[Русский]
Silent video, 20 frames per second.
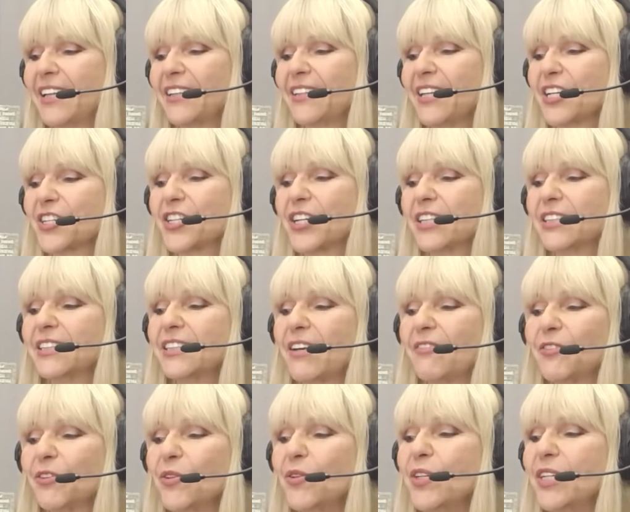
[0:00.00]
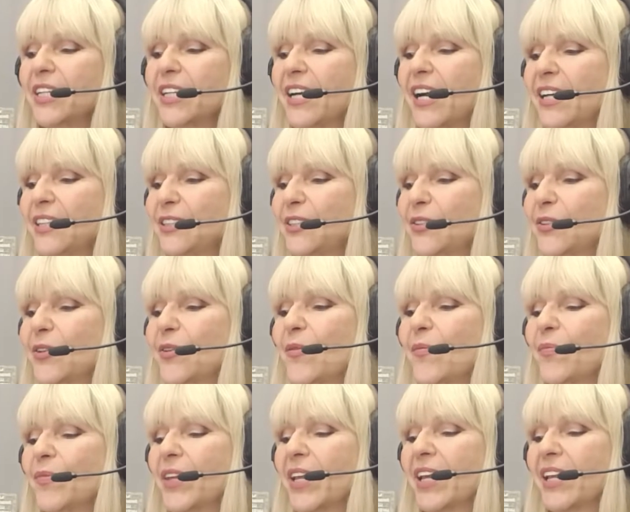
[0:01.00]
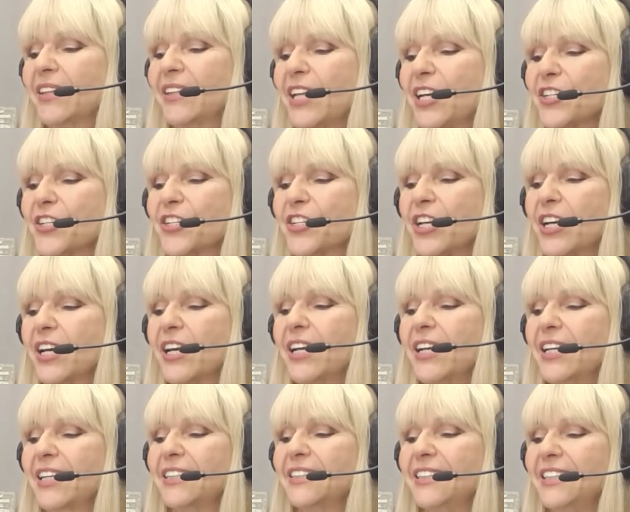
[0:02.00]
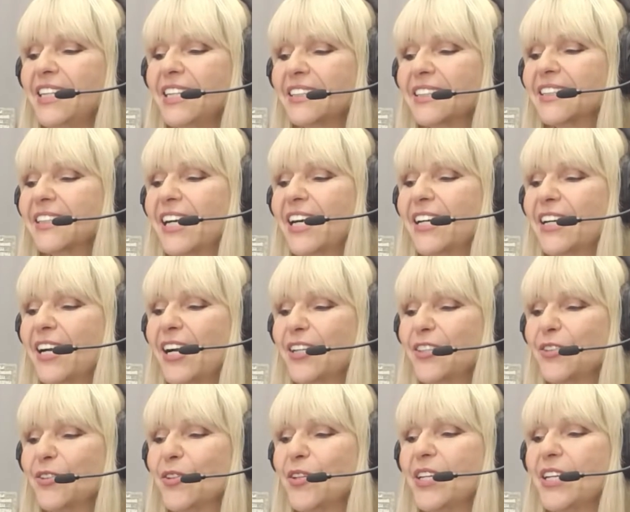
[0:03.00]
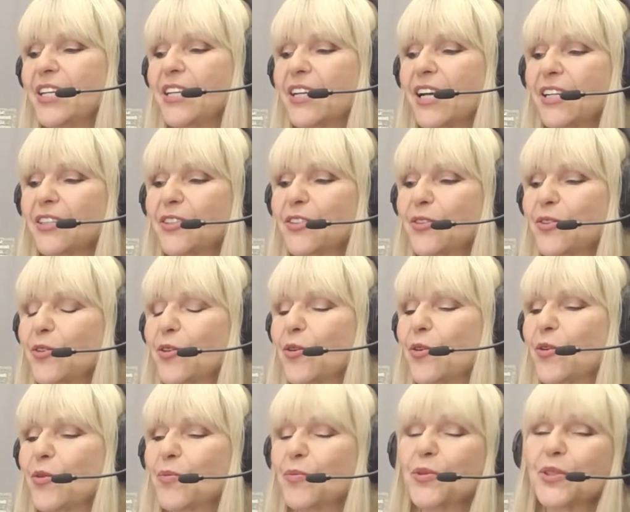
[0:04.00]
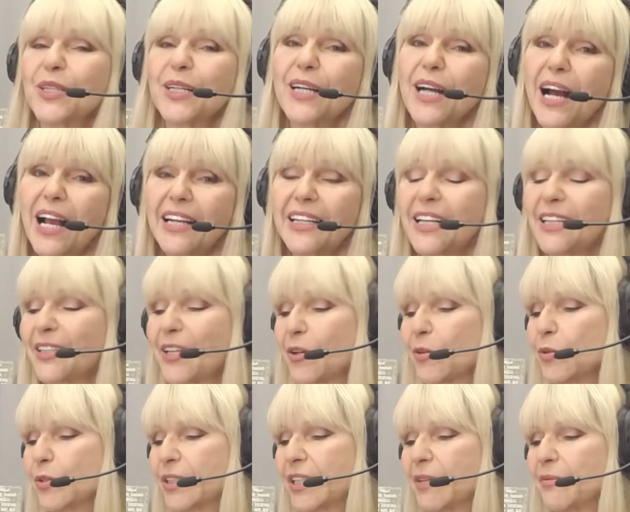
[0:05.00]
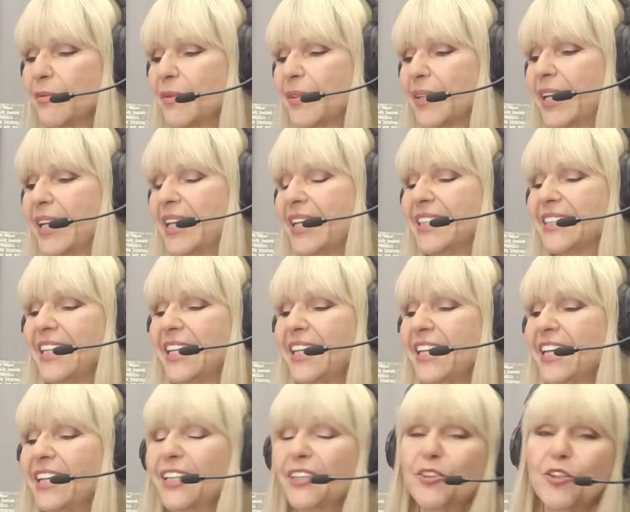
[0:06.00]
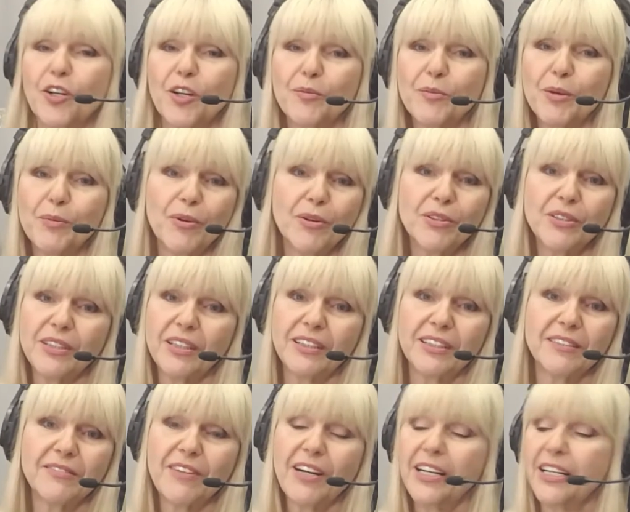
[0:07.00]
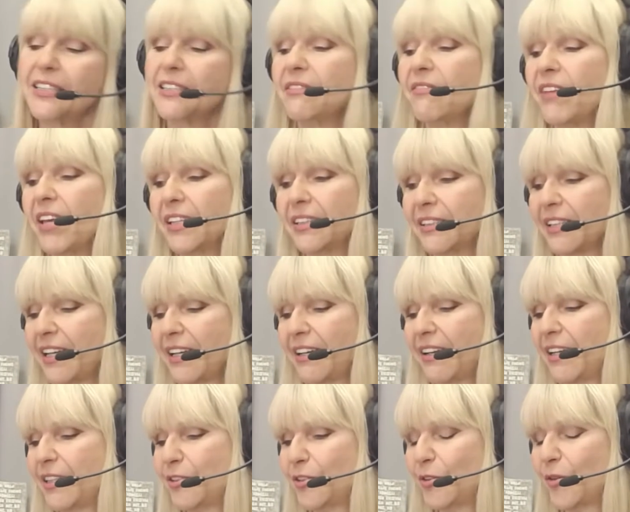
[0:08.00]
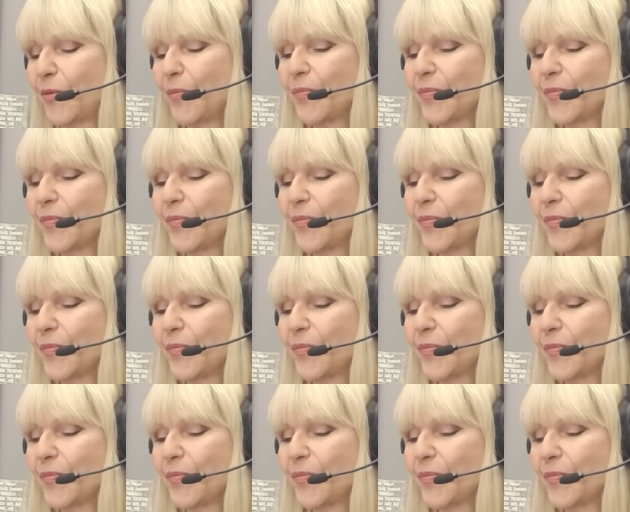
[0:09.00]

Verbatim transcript: Наше основное радио, наше детское радио и радио музыкальное на русском языке, которое мы просто назвали «Светлое радио».